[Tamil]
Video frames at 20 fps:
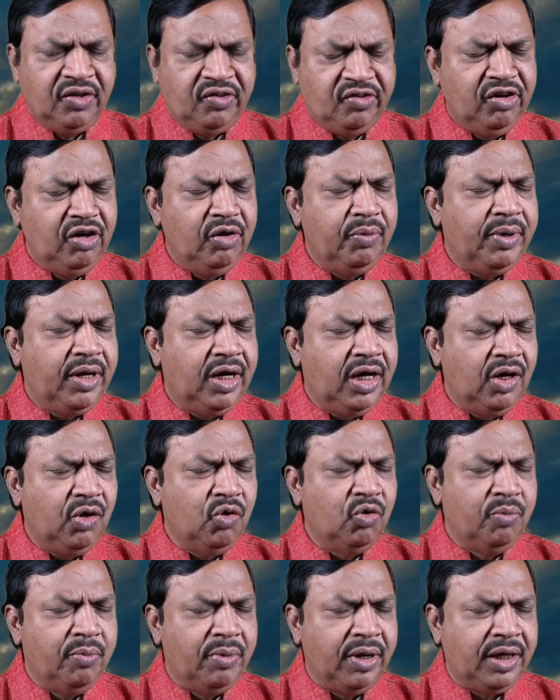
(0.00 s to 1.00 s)
சிலுவையில
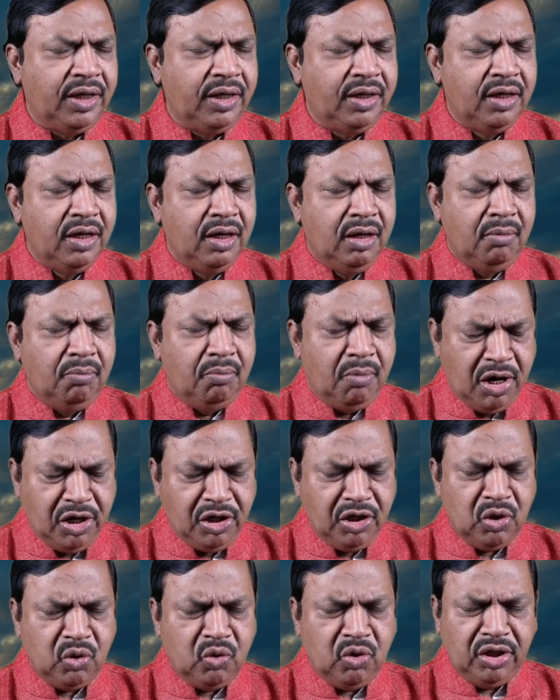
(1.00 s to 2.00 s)
உம்மை
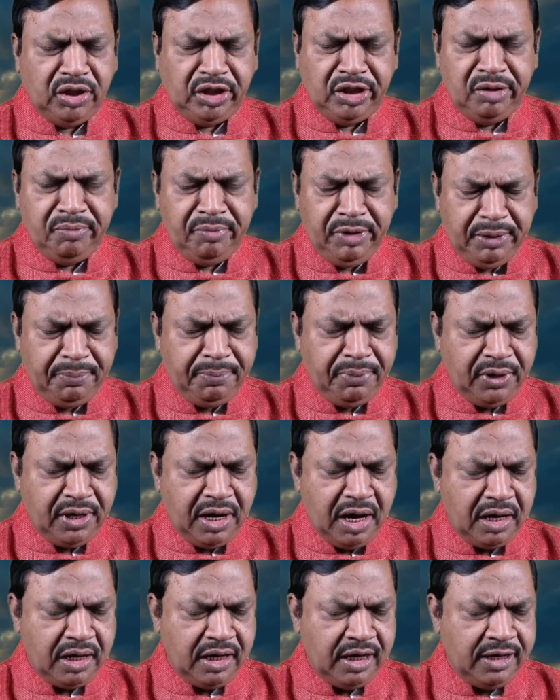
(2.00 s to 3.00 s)
மனித குலத்தின்
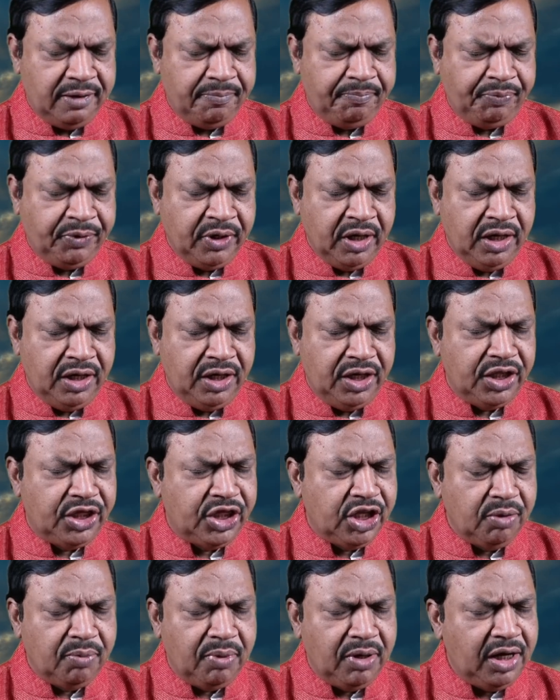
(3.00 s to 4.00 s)
மீட்புக்காக
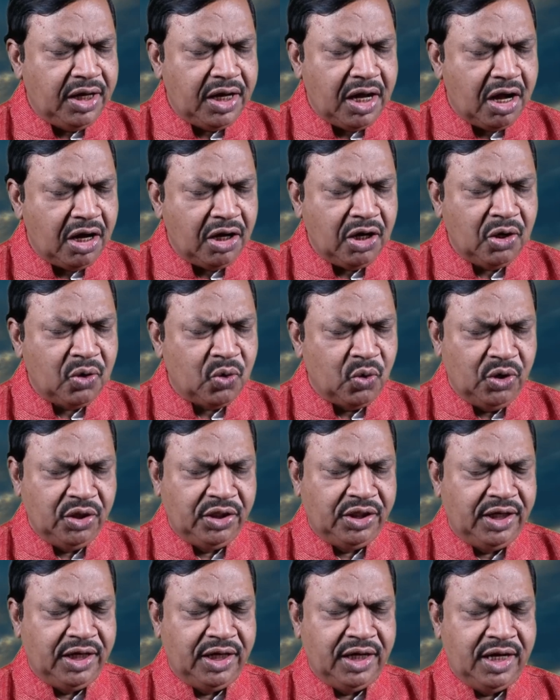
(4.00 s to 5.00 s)
நித்திய பலியாக
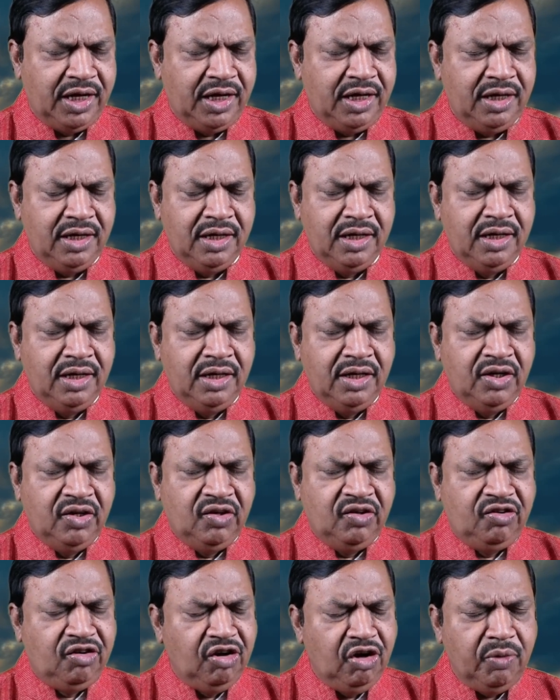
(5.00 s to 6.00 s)

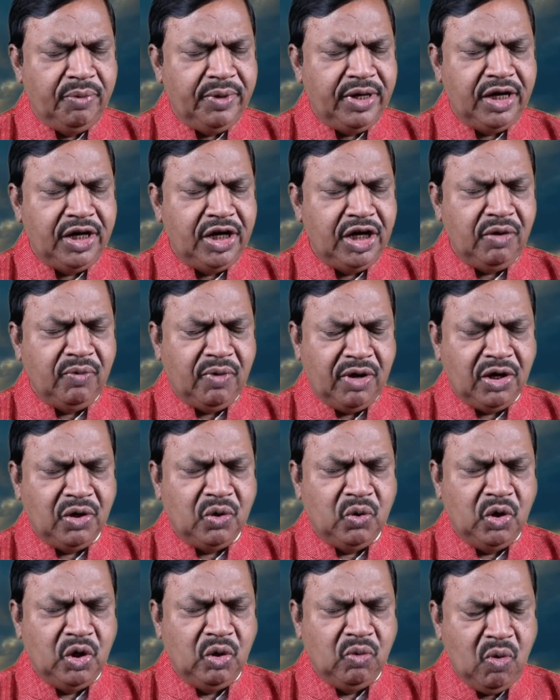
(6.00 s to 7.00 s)
சிலுவை அண்டை
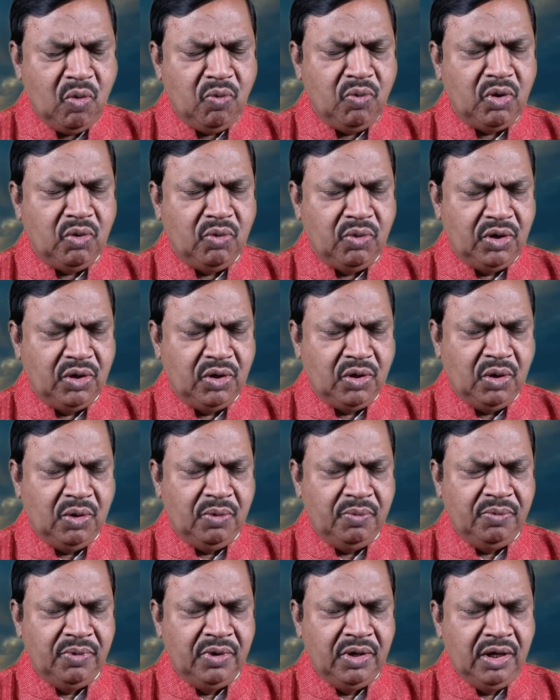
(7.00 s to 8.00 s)
வரக்கூடிய
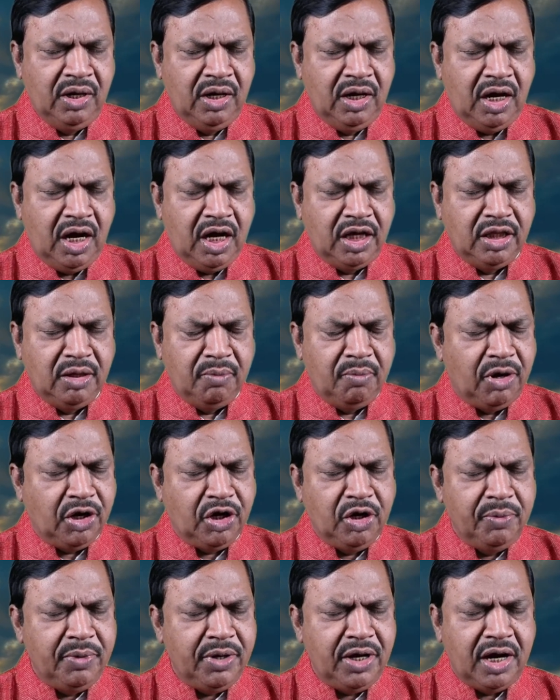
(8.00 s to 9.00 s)
ஒவ்வொருவருக்கும் அந்த
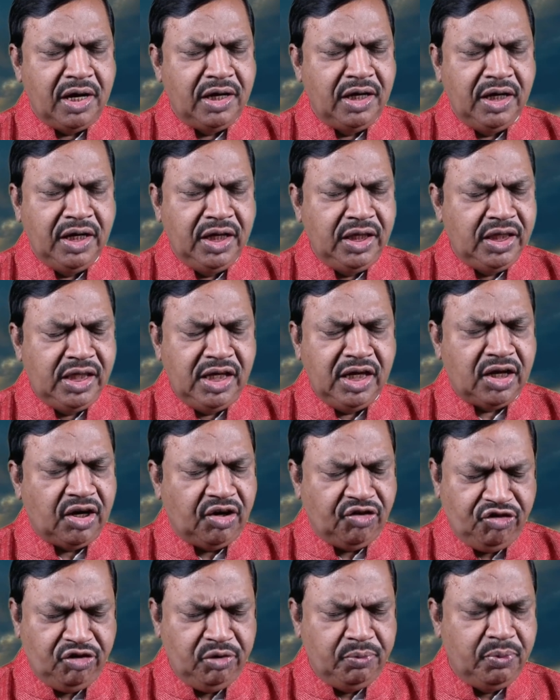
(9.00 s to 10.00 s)
மகிமையான நித்திய
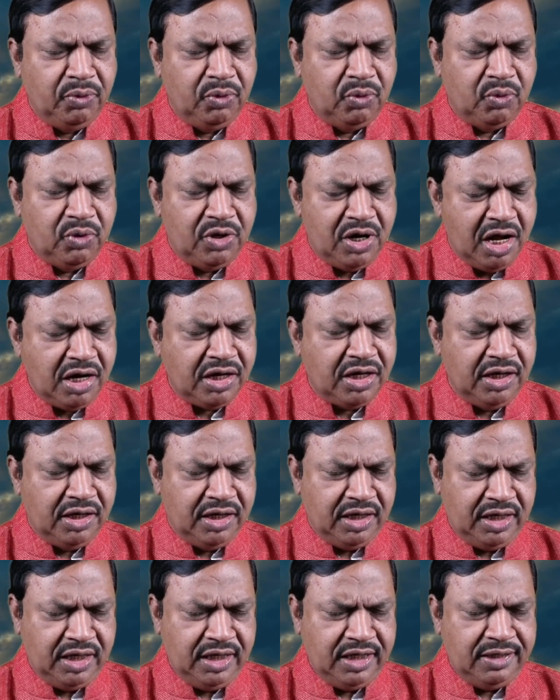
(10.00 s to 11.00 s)
ரட்சிப்பு
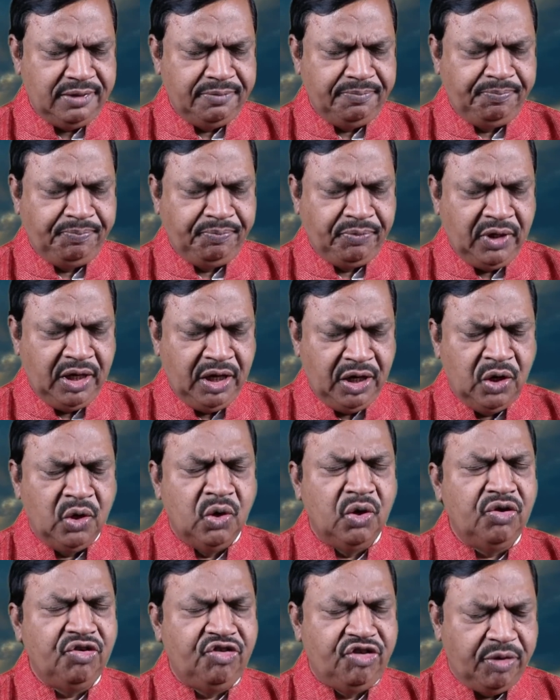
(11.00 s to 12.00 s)
உண்டாக்குகிறேன்
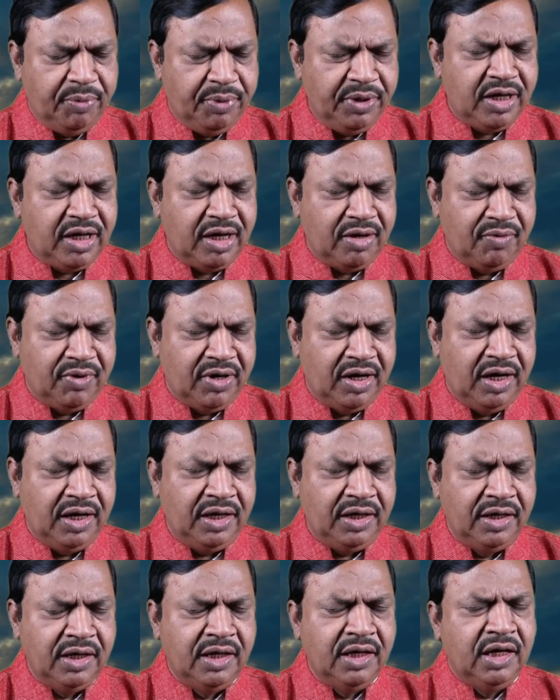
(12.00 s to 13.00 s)
என்னோடு
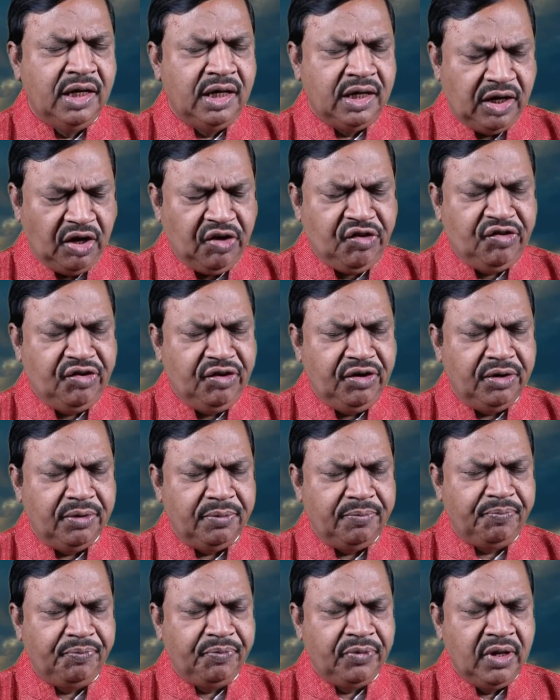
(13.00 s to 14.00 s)
ஜபிக்கிறவர்களை ரட்சியம்